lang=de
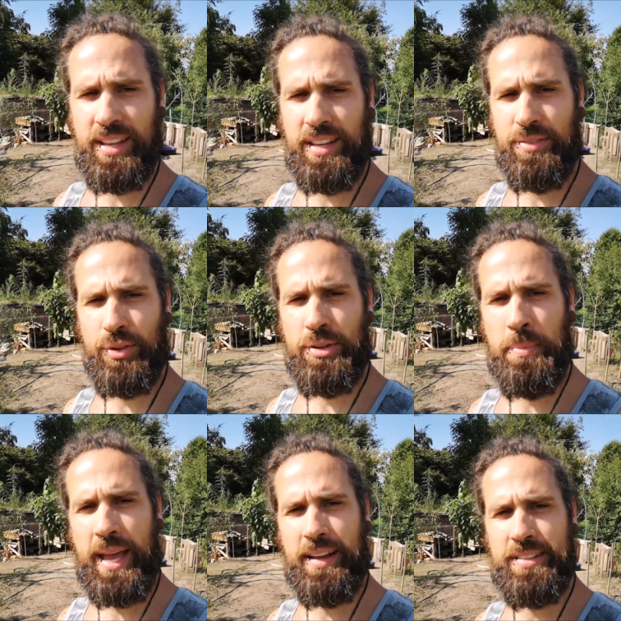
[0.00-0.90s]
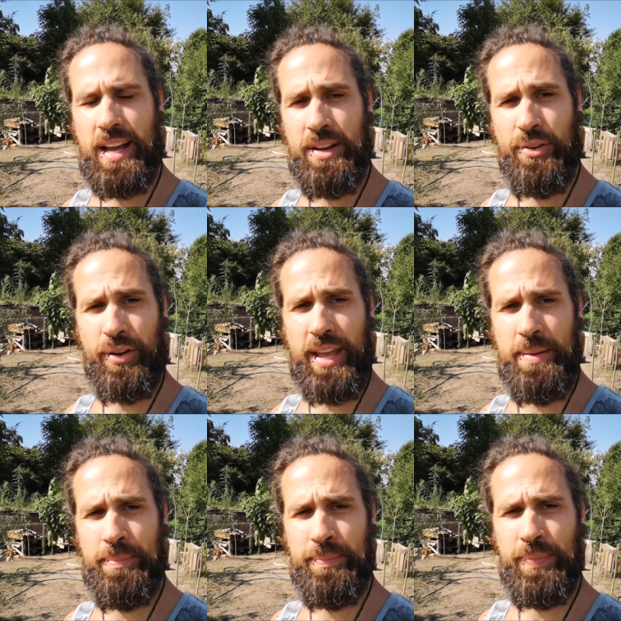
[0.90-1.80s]
Äh, es wird mehrere Teile noch
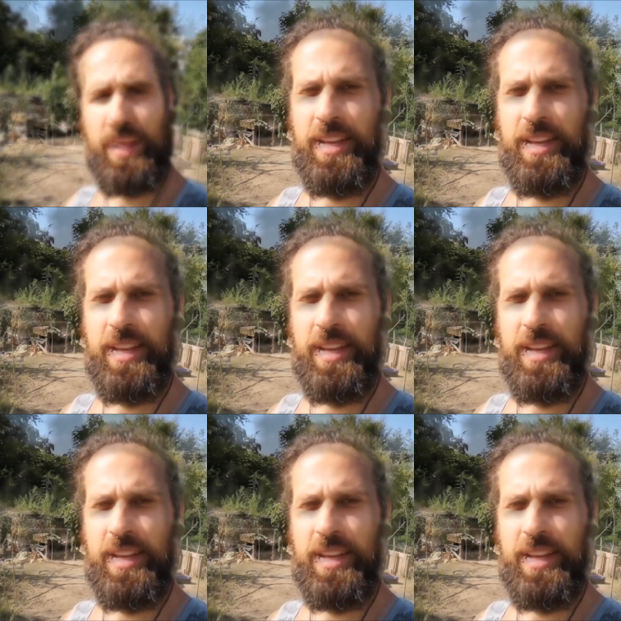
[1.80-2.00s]
geben.